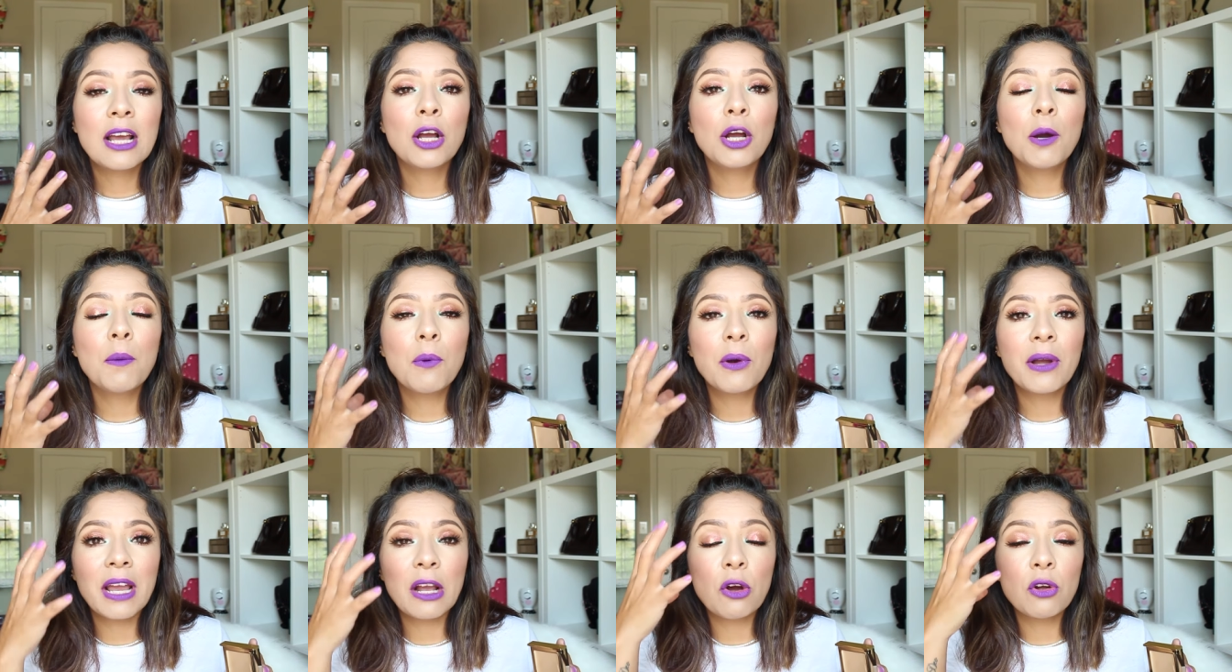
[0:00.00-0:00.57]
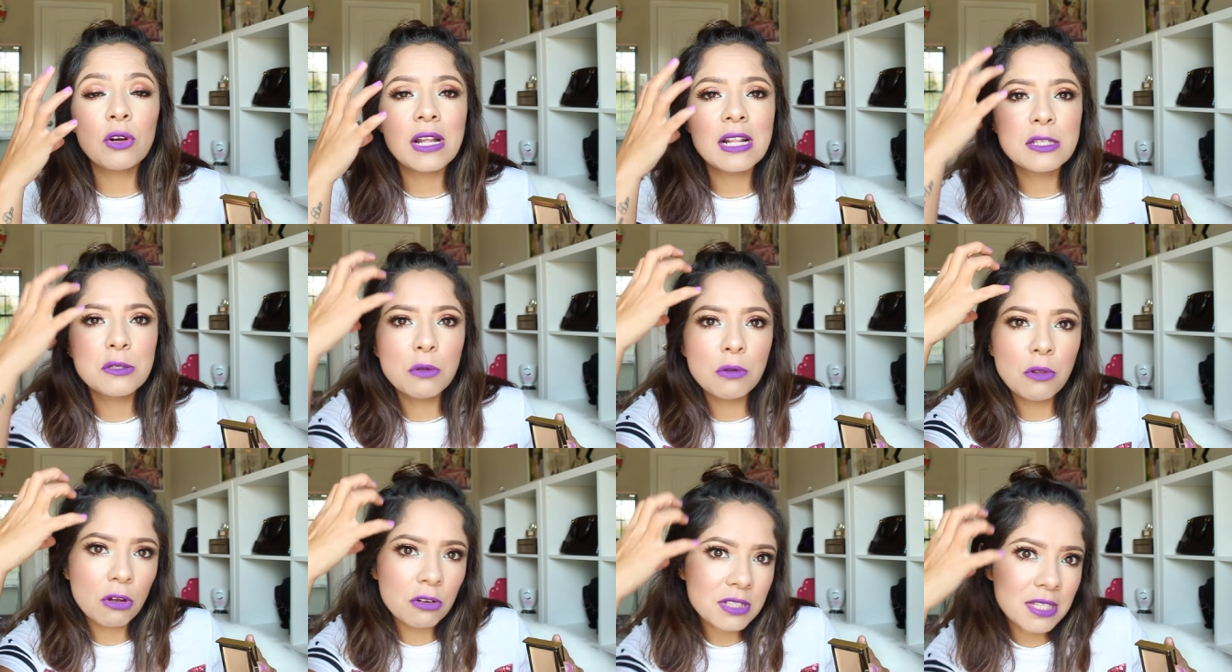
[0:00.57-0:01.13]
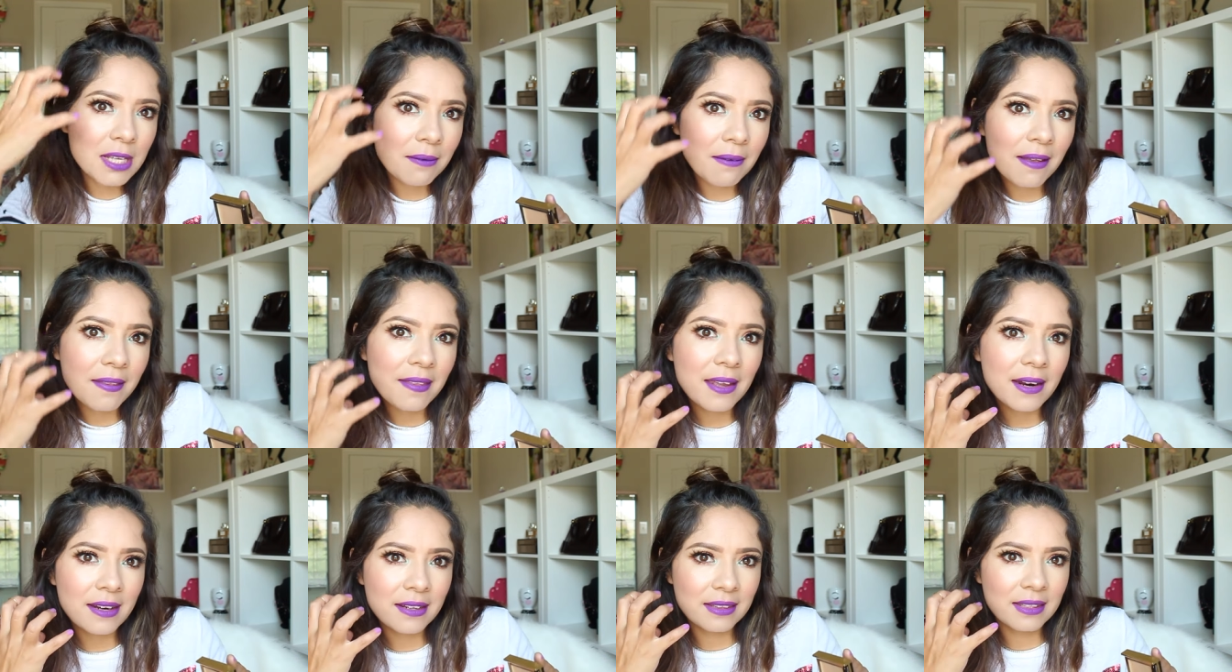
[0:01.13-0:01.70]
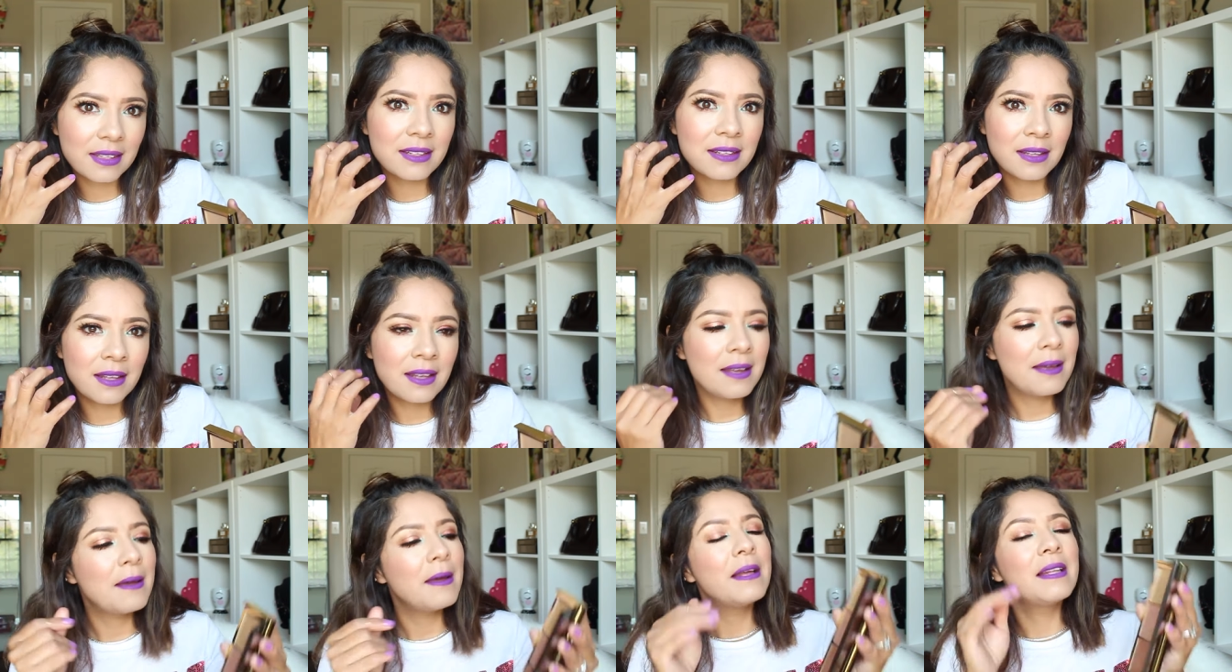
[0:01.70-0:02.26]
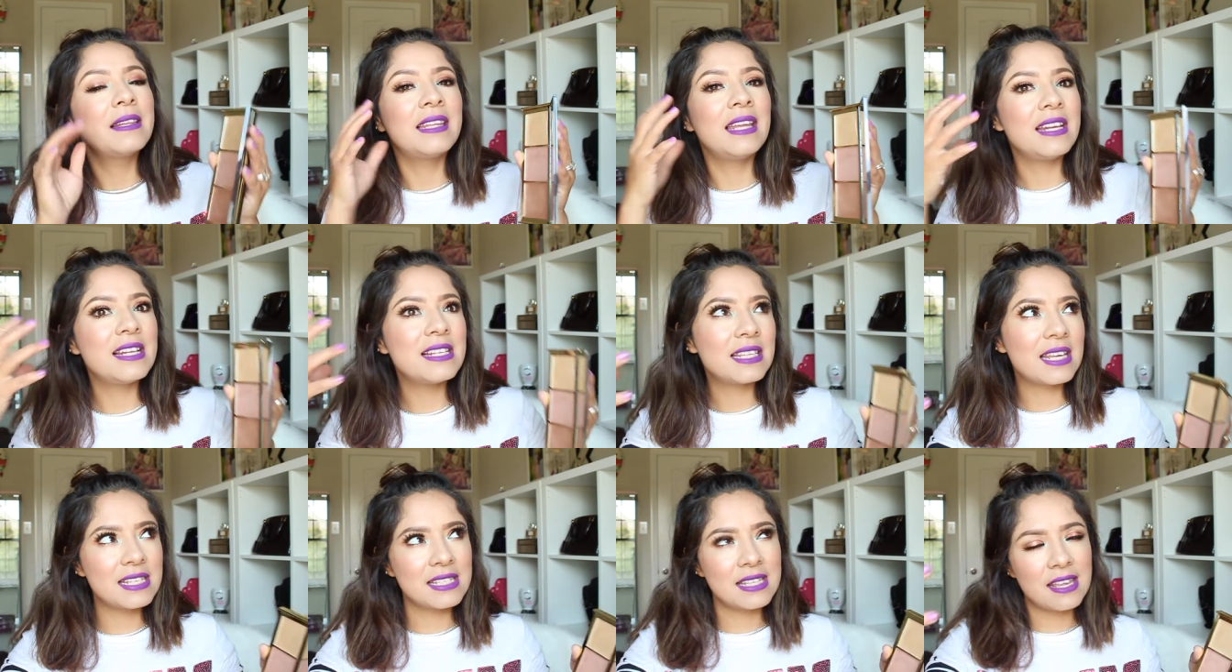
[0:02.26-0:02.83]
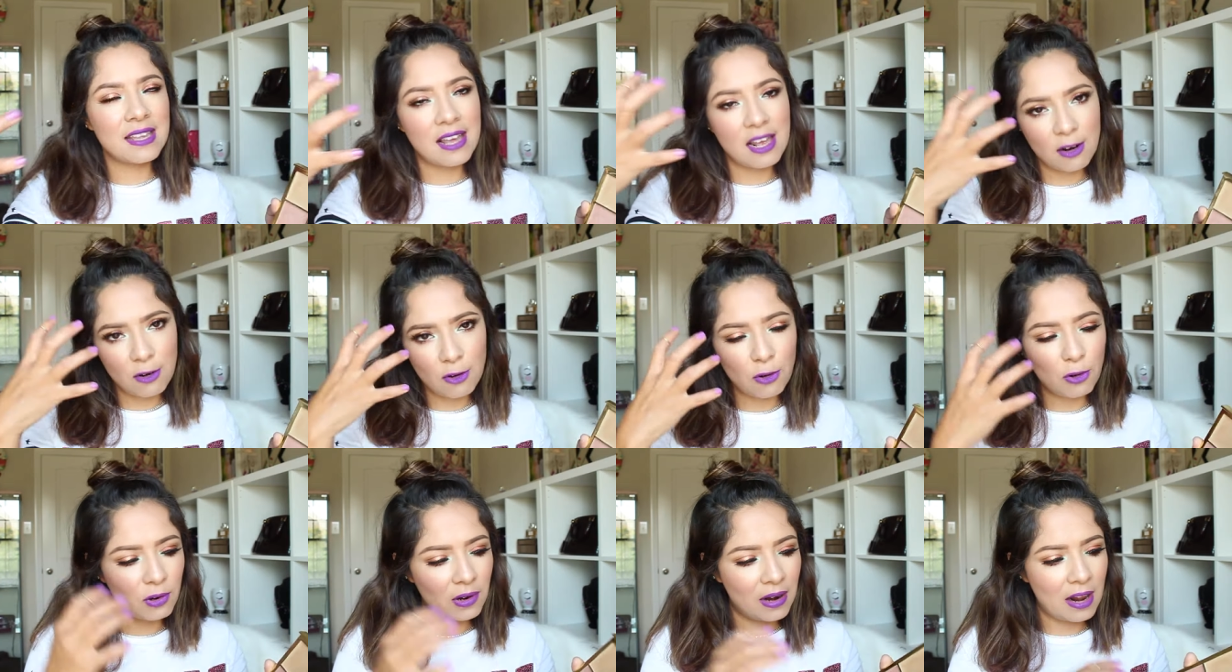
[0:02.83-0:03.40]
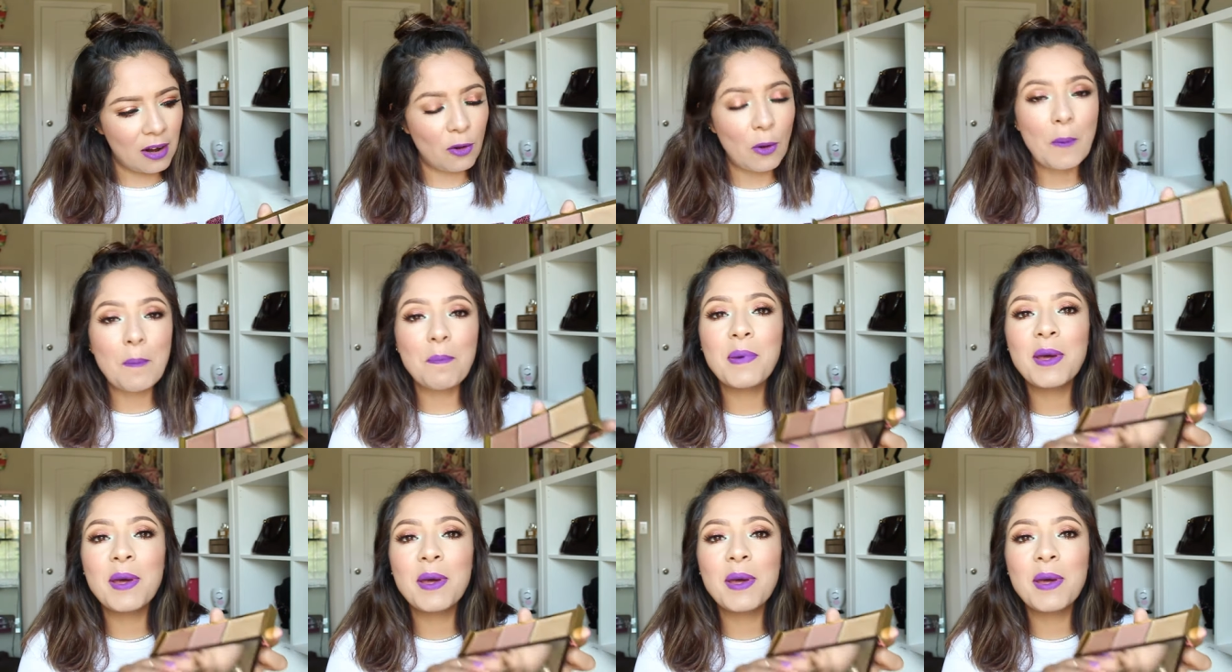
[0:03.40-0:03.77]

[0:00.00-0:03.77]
como que con el sudor se va a derretir tienes que sellarlo con algo.